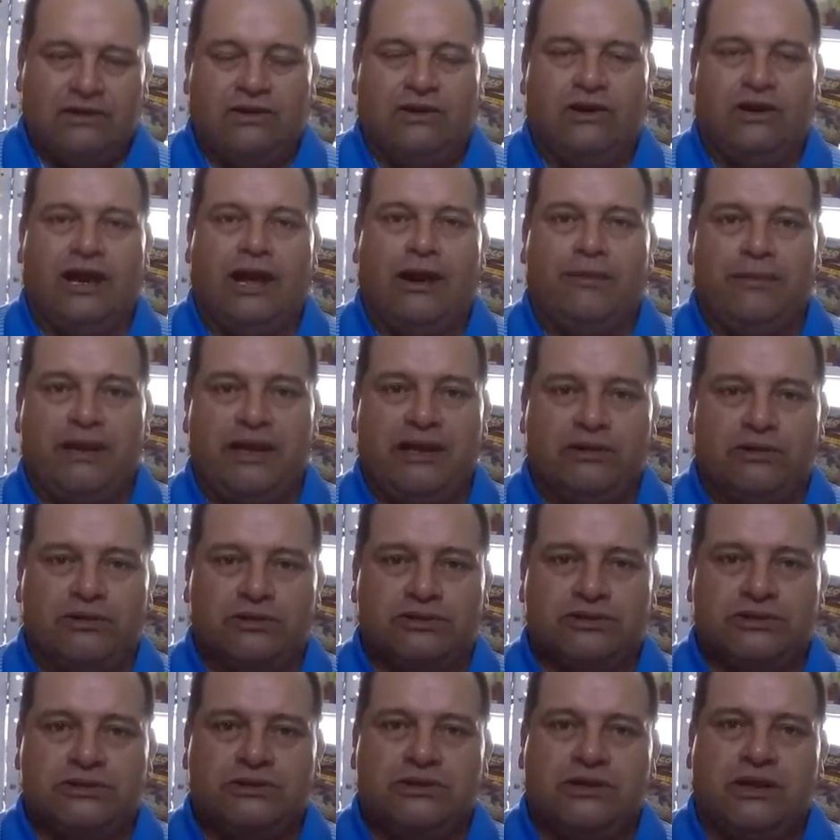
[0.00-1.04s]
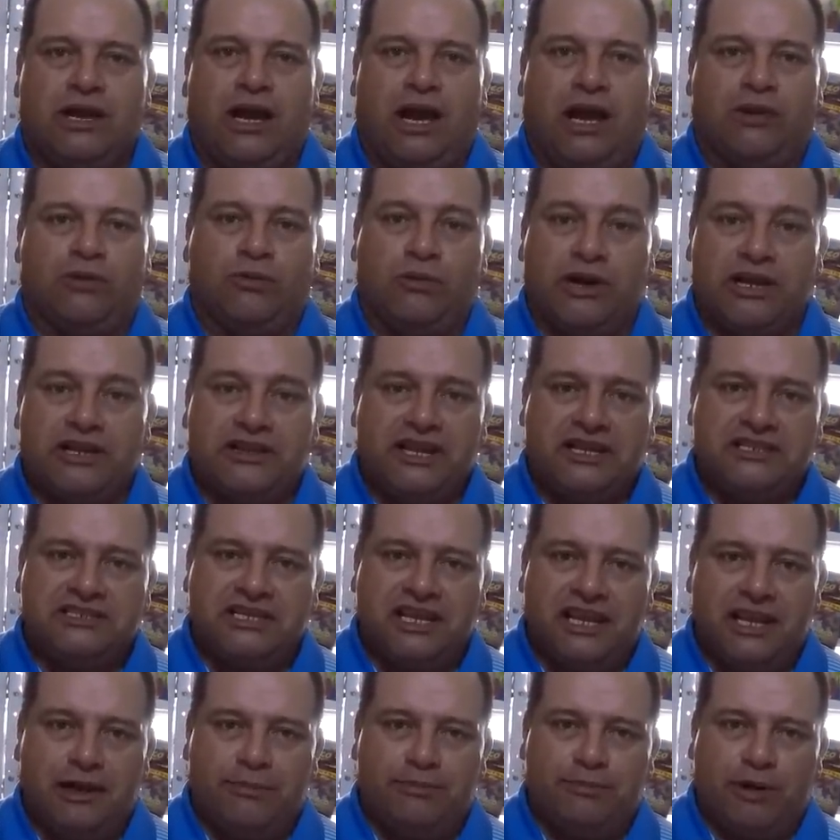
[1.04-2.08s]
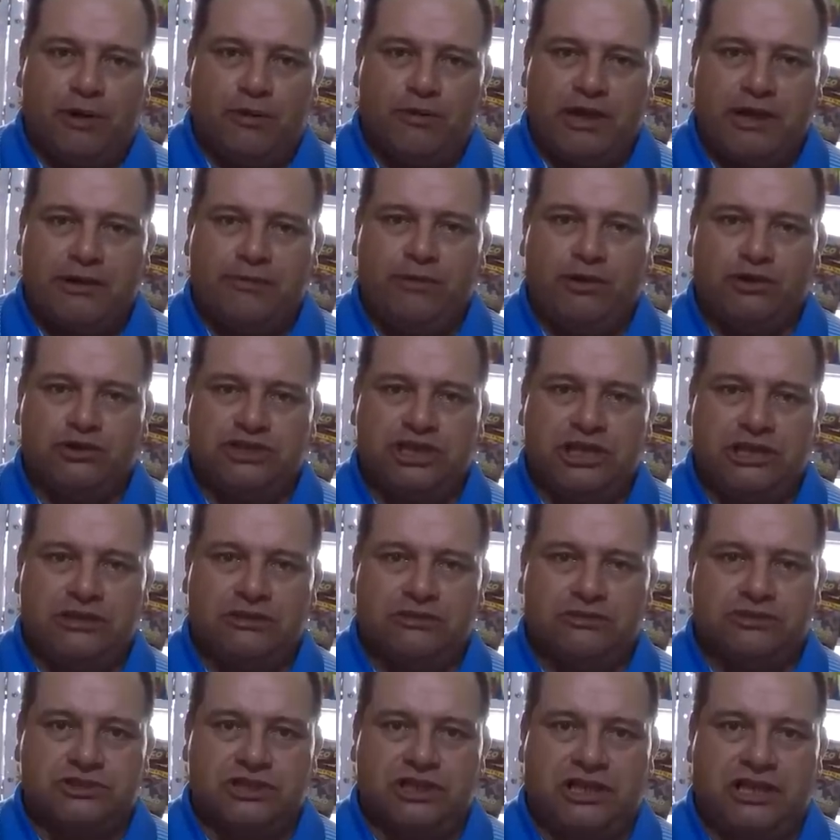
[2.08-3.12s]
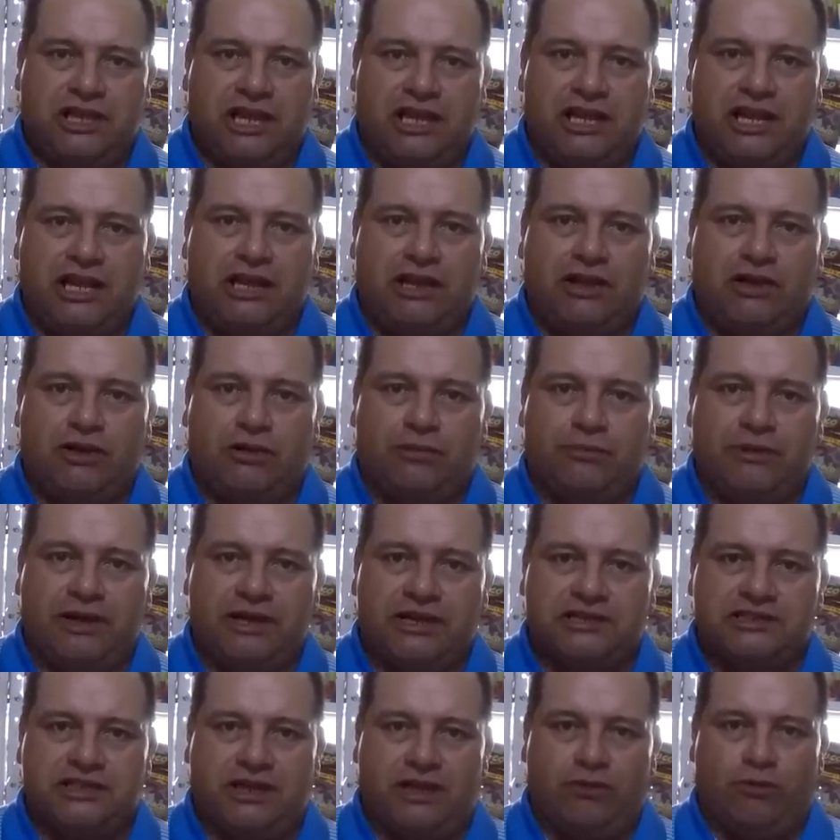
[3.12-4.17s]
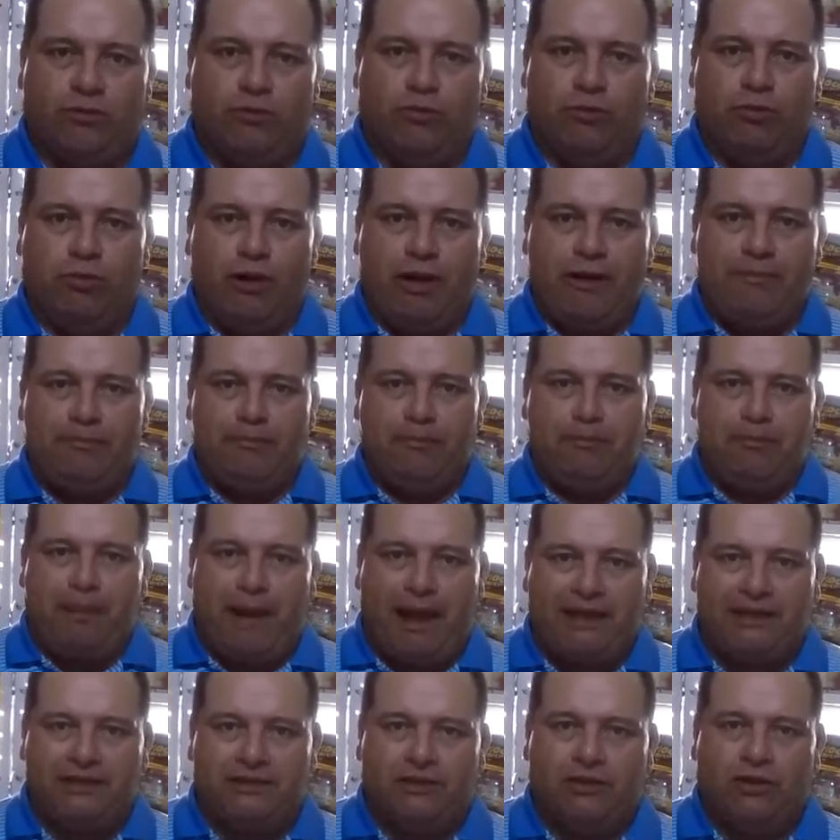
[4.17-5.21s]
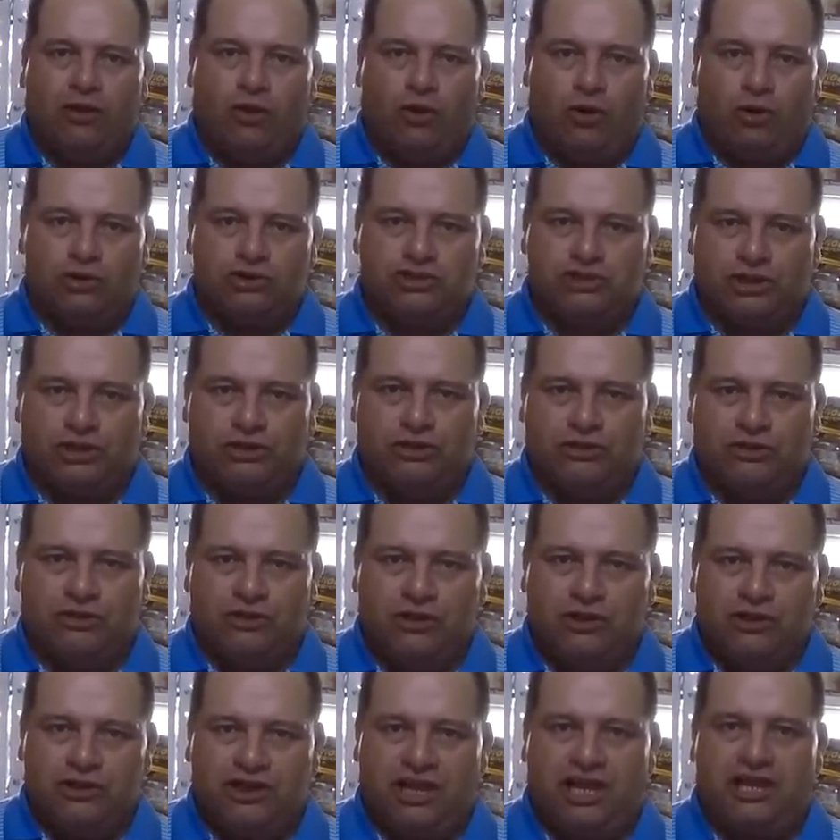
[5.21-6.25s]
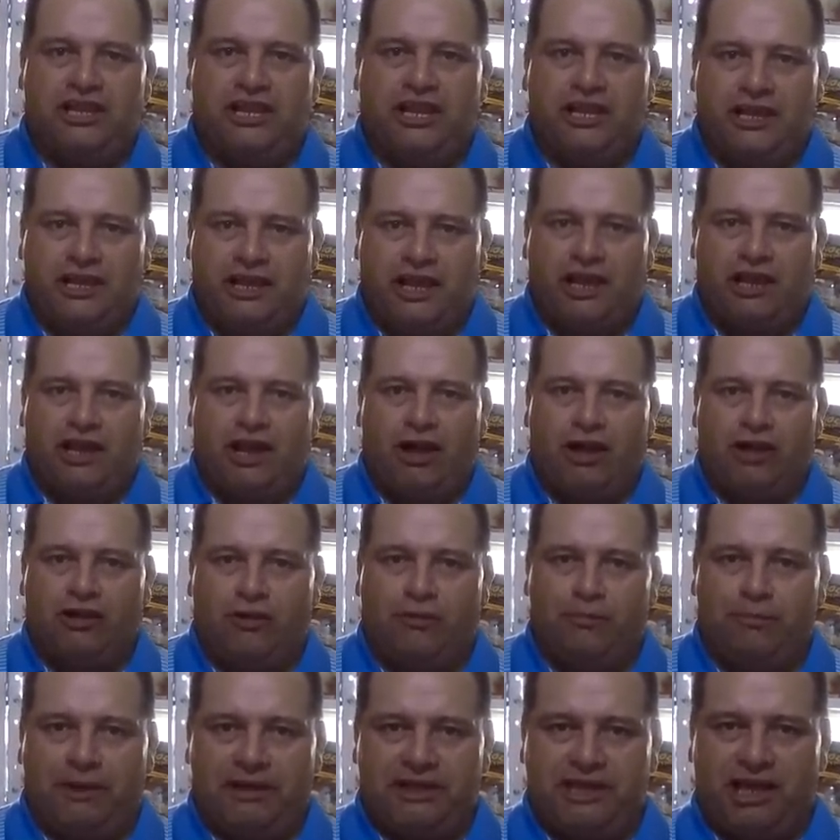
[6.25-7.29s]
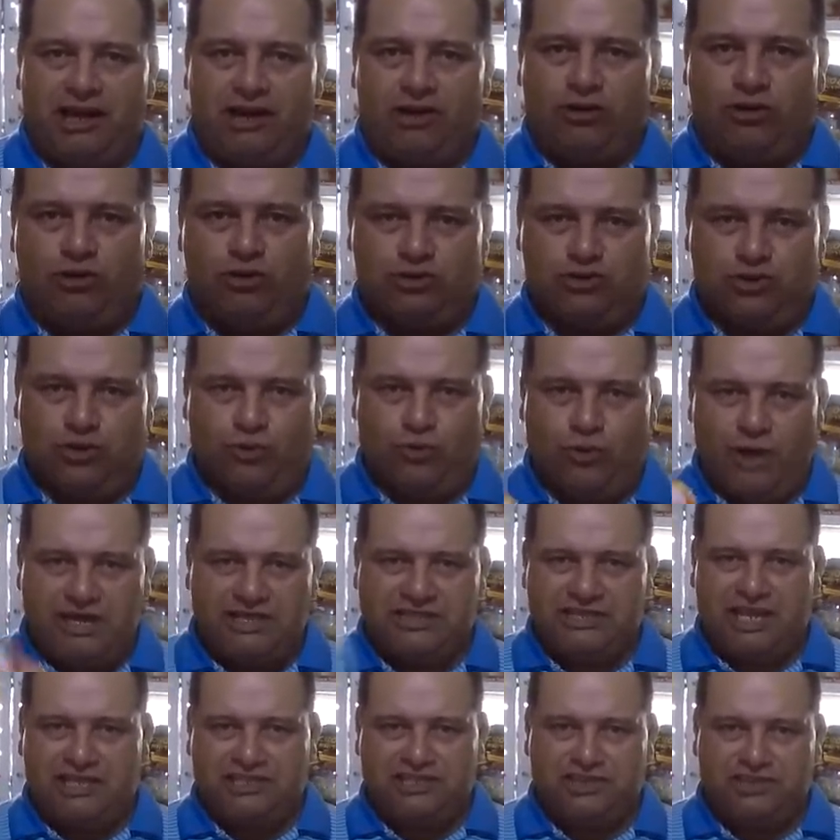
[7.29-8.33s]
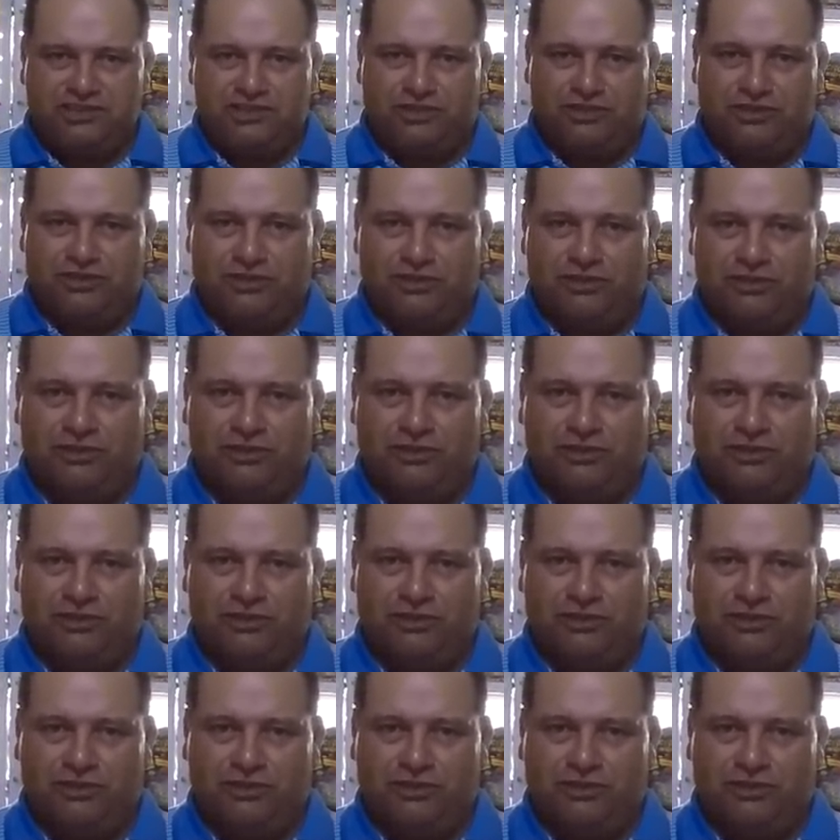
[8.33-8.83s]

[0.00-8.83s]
Hola amigos, acuérdense del proverbio chino, si quieren comerse un buen pan cochón, tienen que acompañarlo con su buen salchichón.